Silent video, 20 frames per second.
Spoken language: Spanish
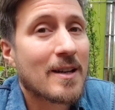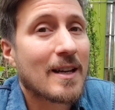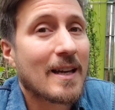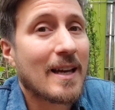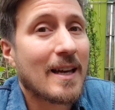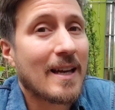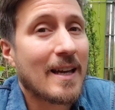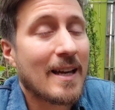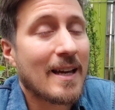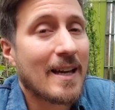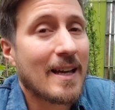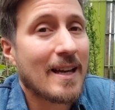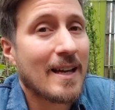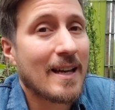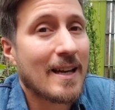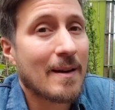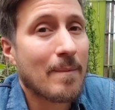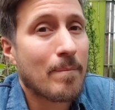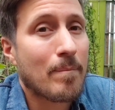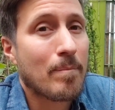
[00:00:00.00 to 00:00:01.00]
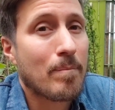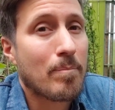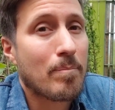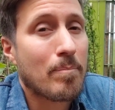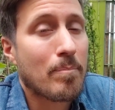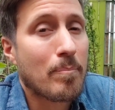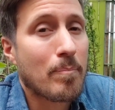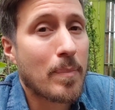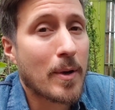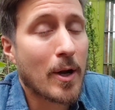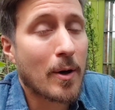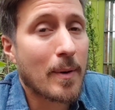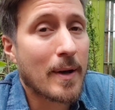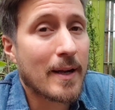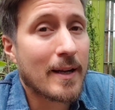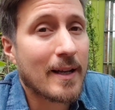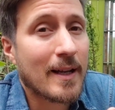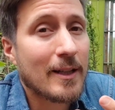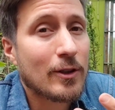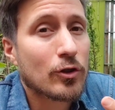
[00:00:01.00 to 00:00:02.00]
Eh, pero a
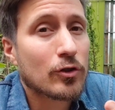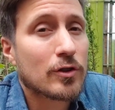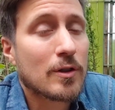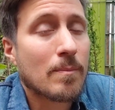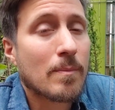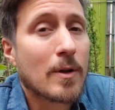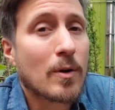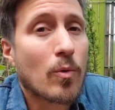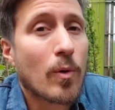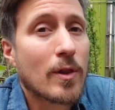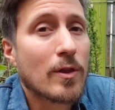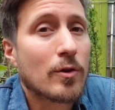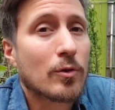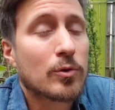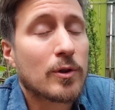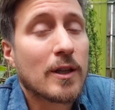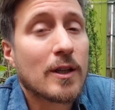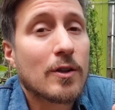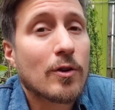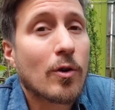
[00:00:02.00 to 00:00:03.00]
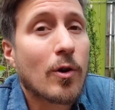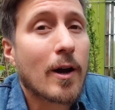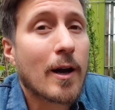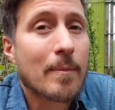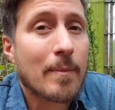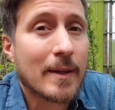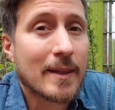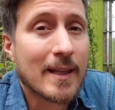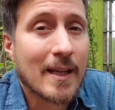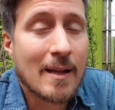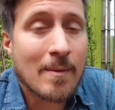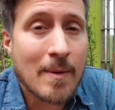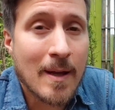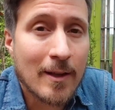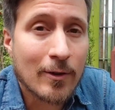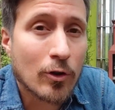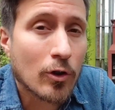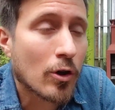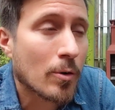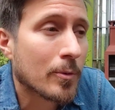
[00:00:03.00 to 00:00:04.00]
ver, esto siempre y cuando ustedes no lo hagan
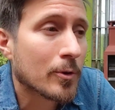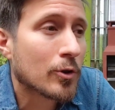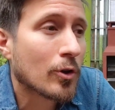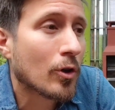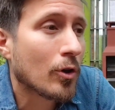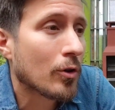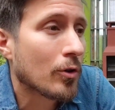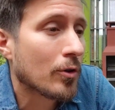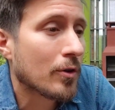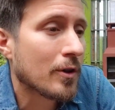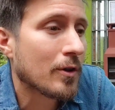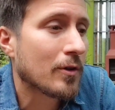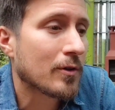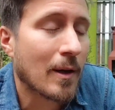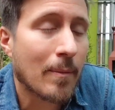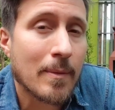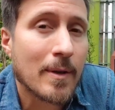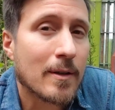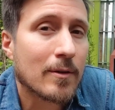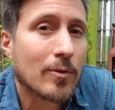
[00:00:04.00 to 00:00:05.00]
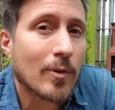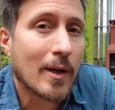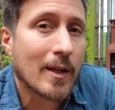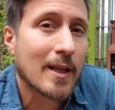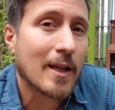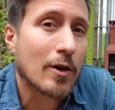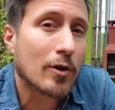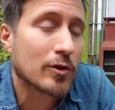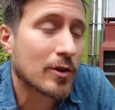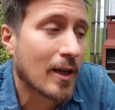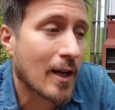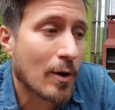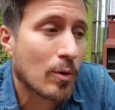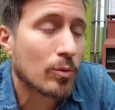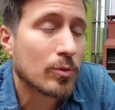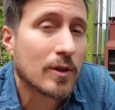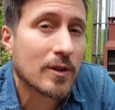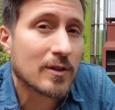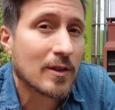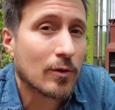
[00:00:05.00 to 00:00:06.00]
mantenimiento, es como todo, digo, también cualquier cosa que
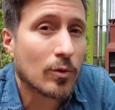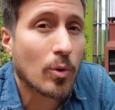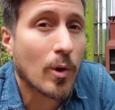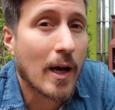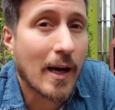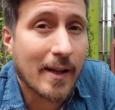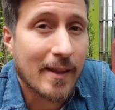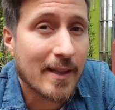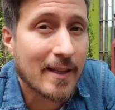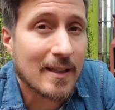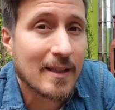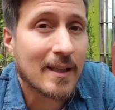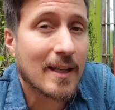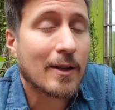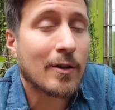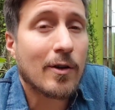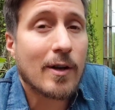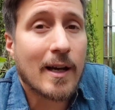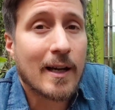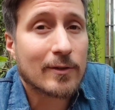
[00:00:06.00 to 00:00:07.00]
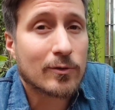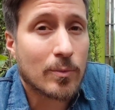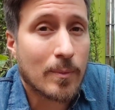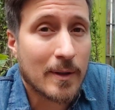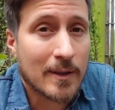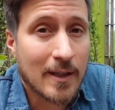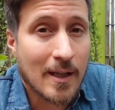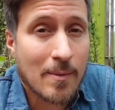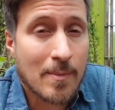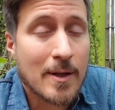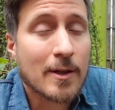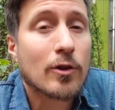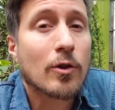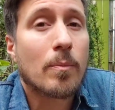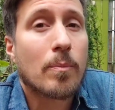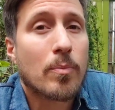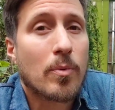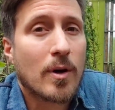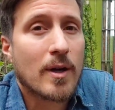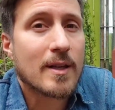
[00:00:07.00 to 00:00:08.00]
juntes en tu jardín, que no le hagas un
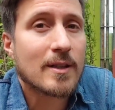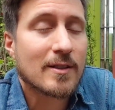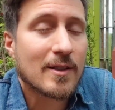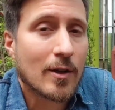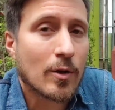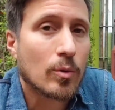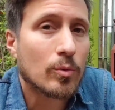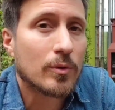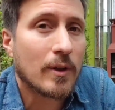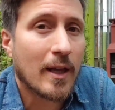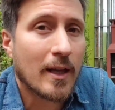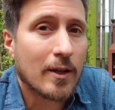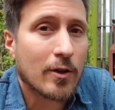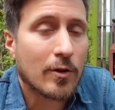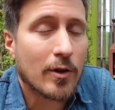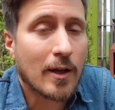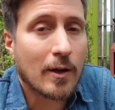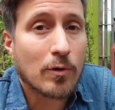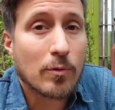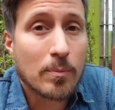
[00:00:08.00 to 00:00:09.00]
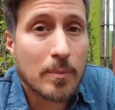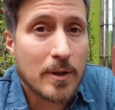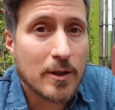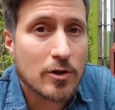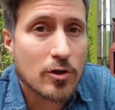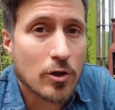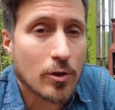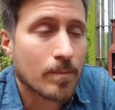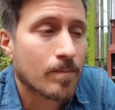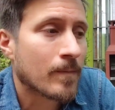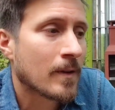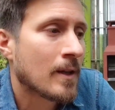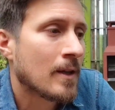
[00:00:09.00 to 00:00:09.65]
mantenimiento, puede ser juntadero de algún bicho